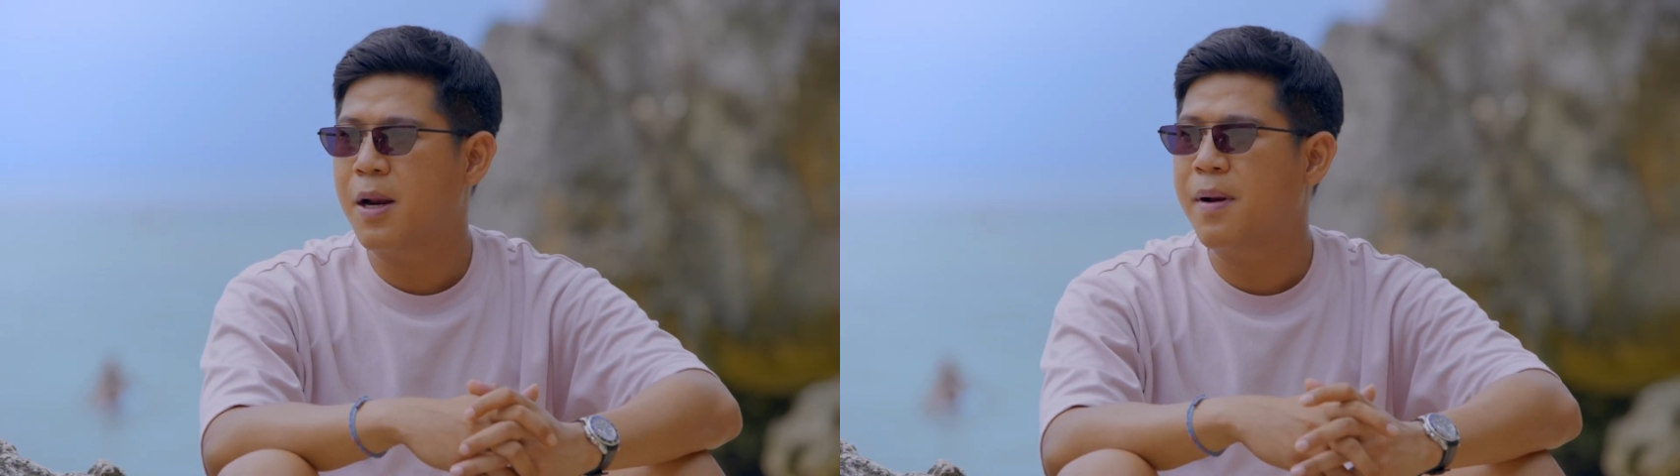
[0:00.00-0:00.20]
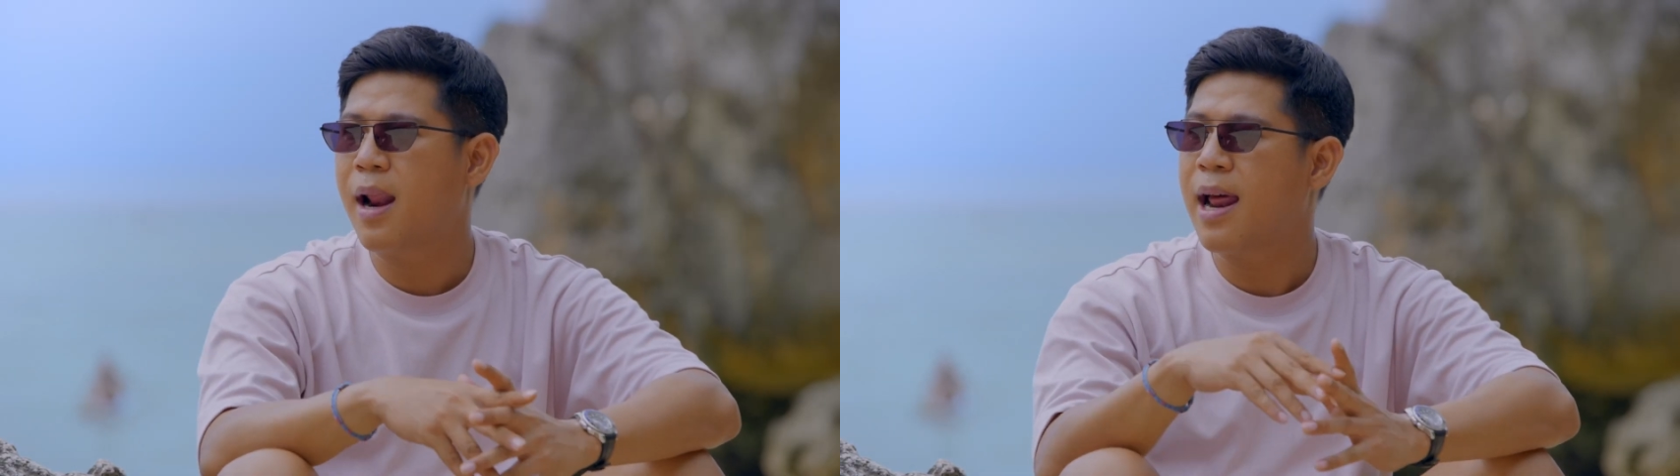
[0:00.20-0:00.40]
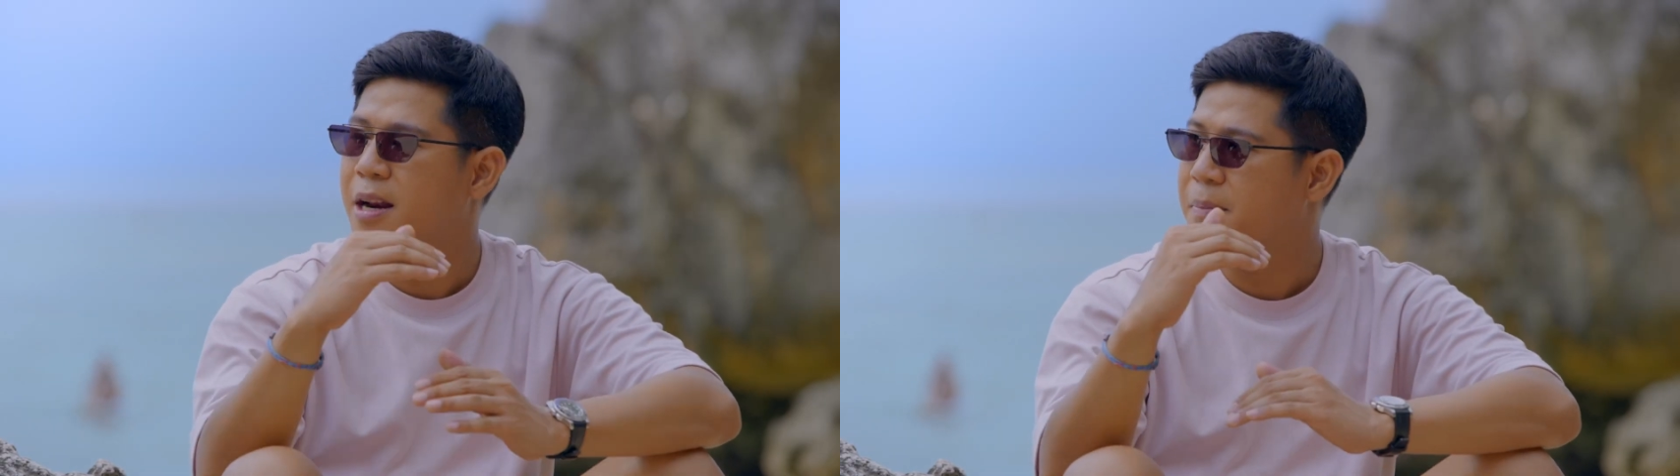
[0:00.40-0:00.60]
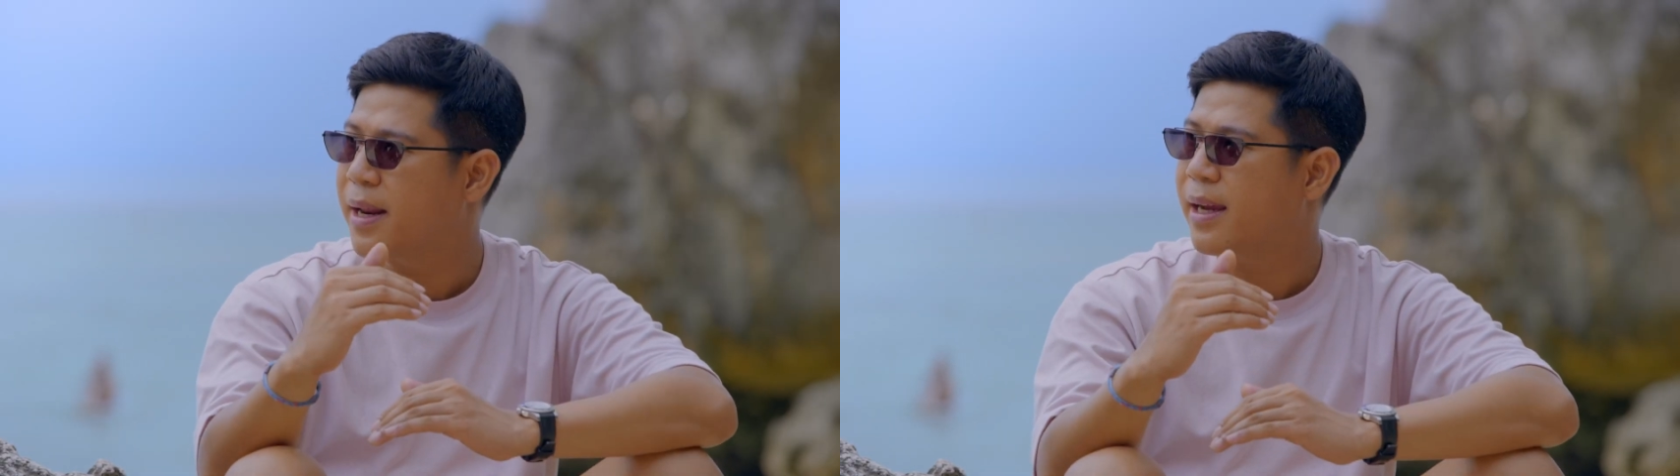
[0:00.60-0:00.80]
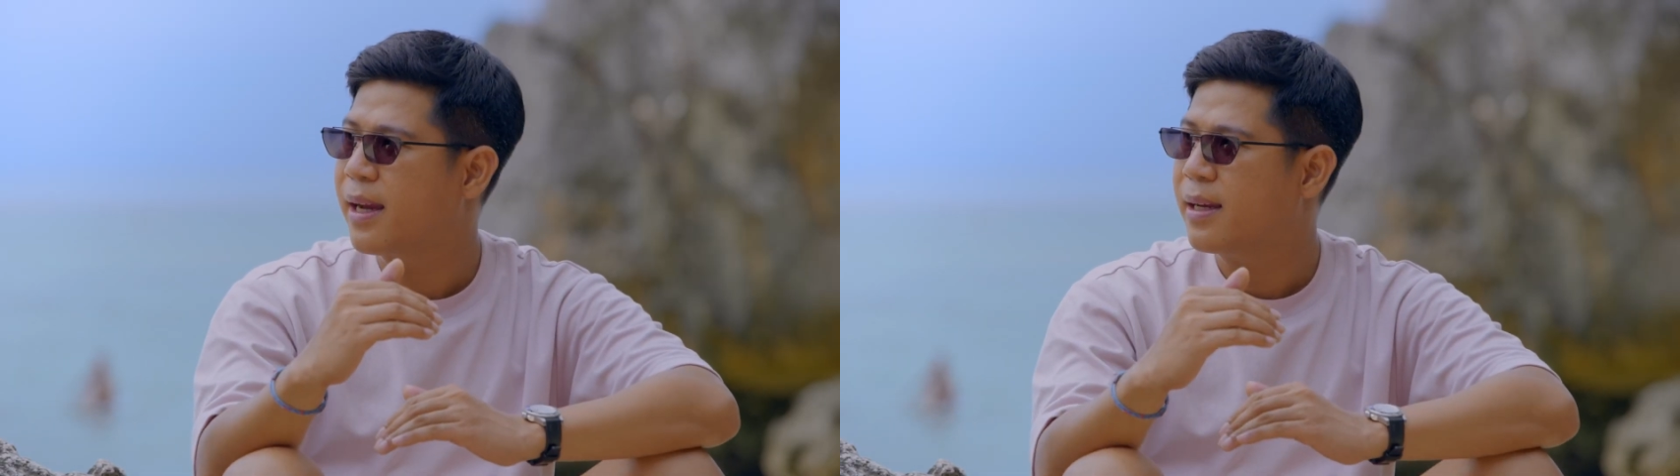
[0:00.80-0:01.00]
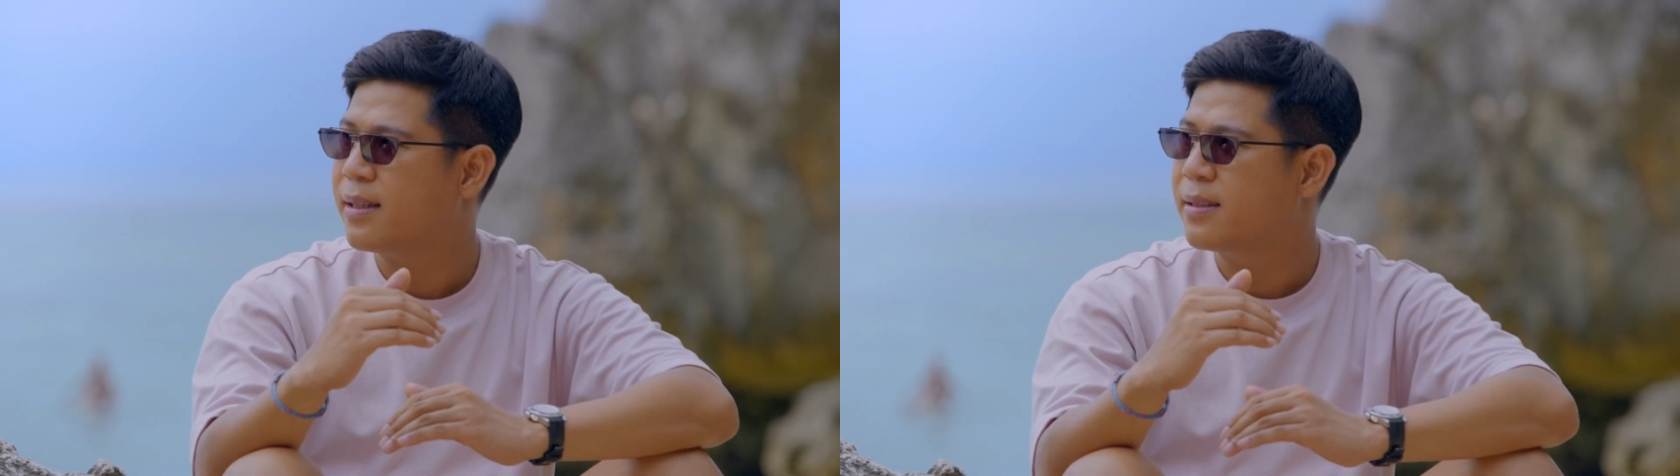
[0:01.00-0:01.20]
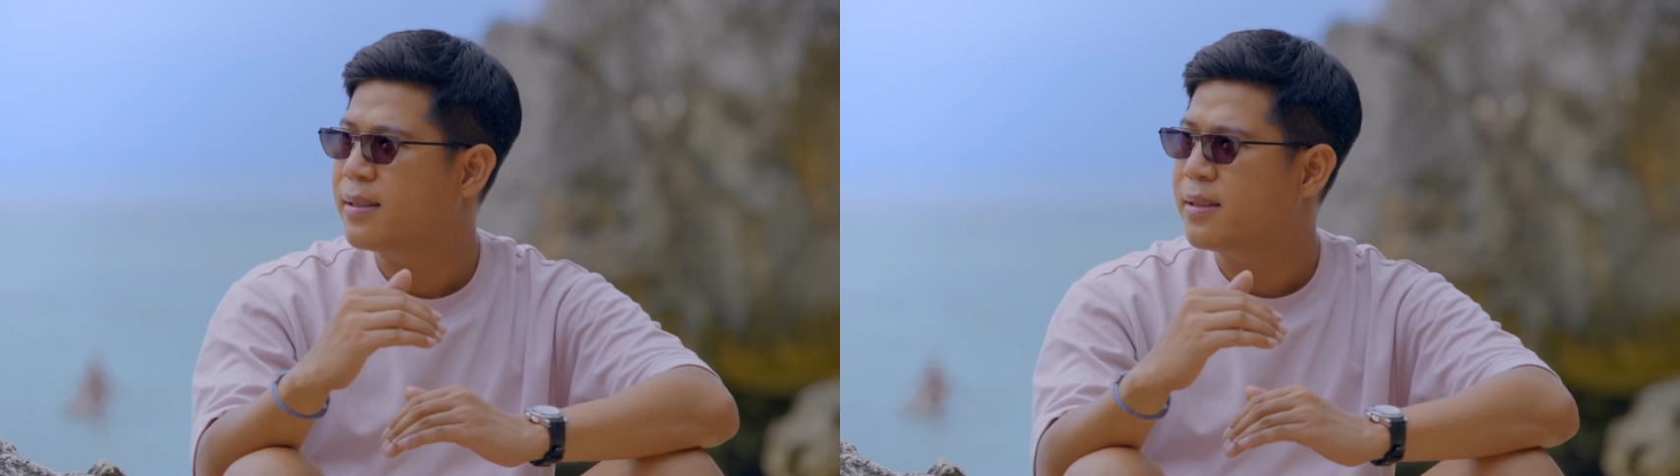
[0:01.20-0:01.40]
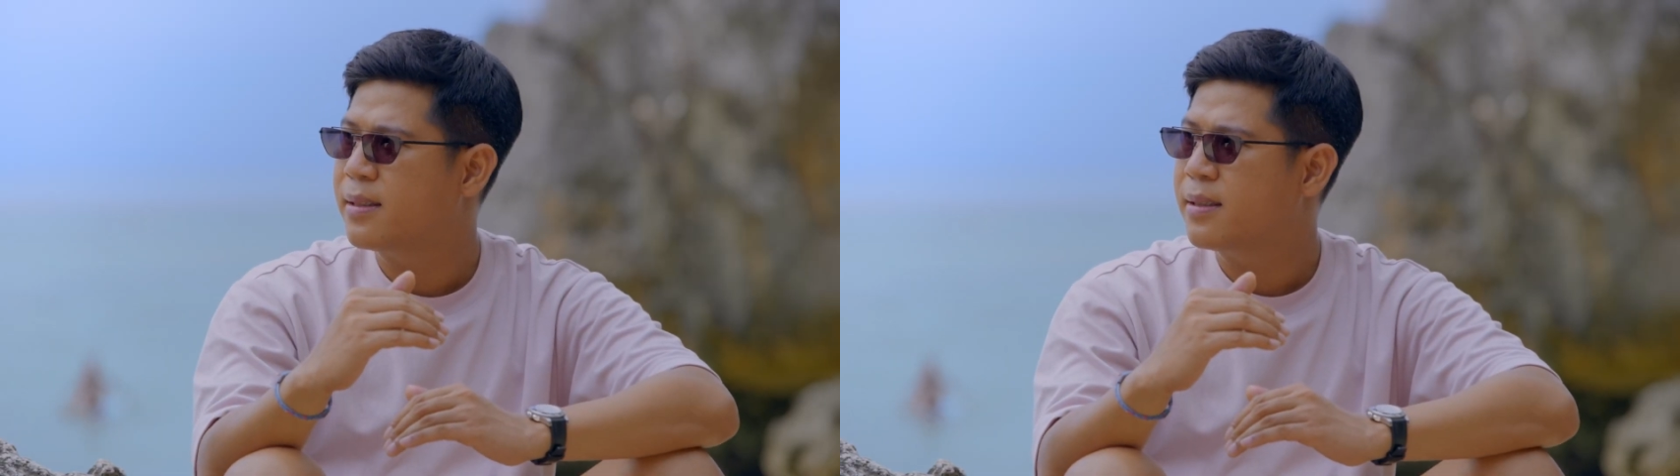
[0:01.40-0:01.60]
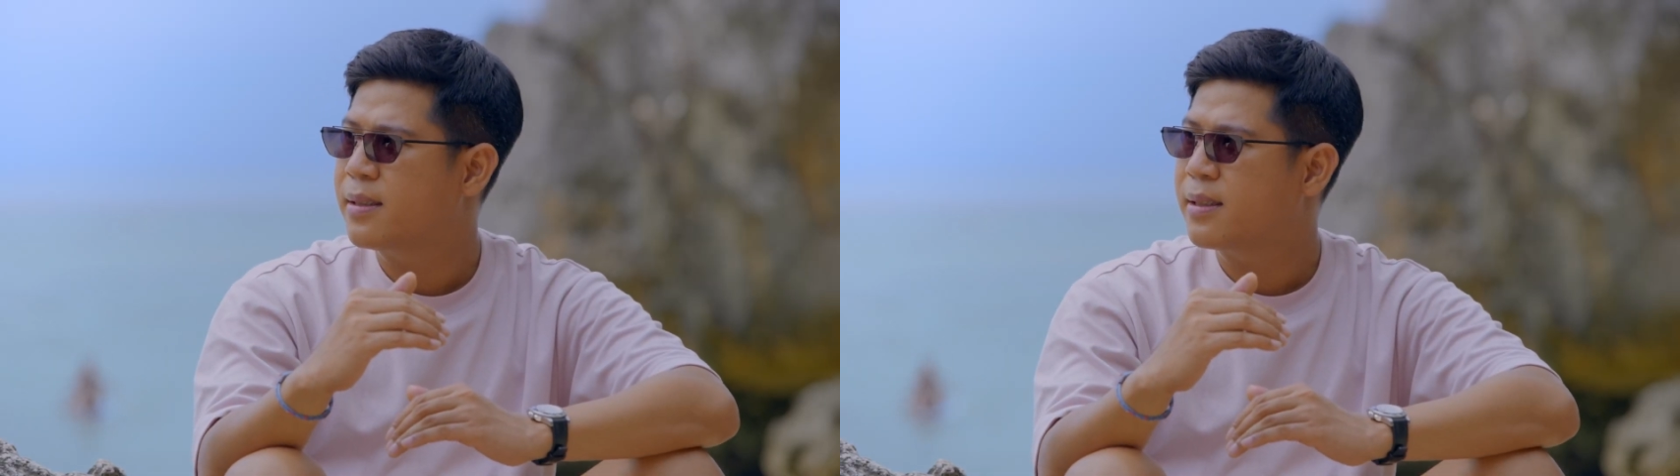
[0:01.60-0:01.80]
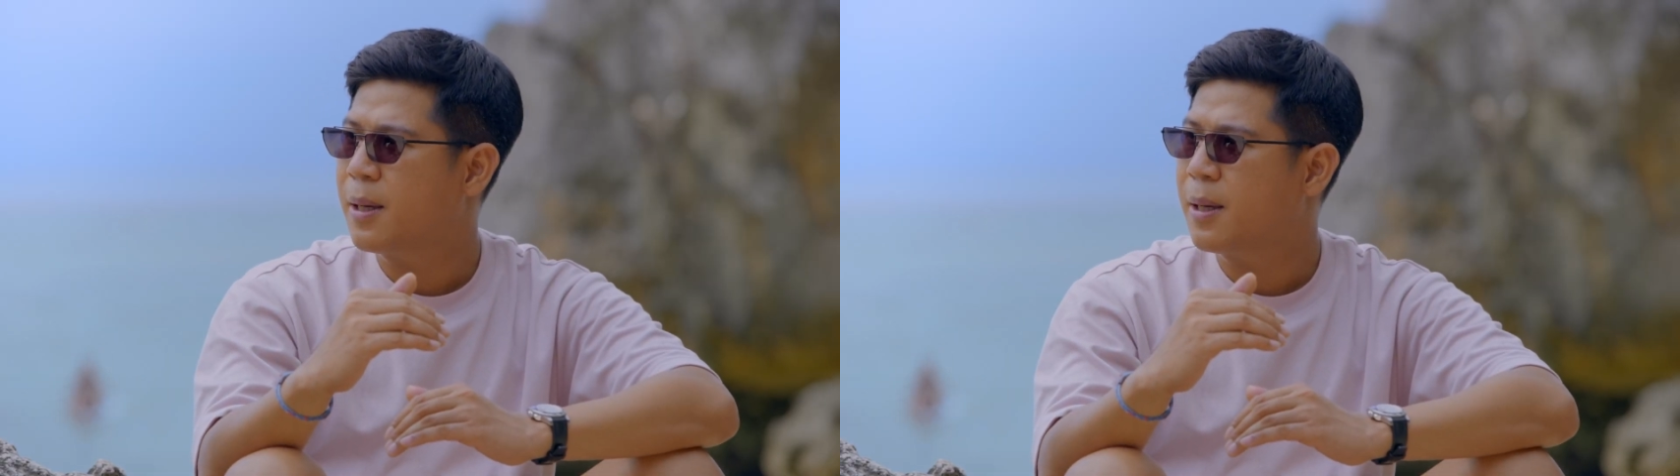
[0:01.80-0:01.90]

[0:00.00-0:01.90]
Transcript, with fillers: bener-bener under mereka. Under mereka.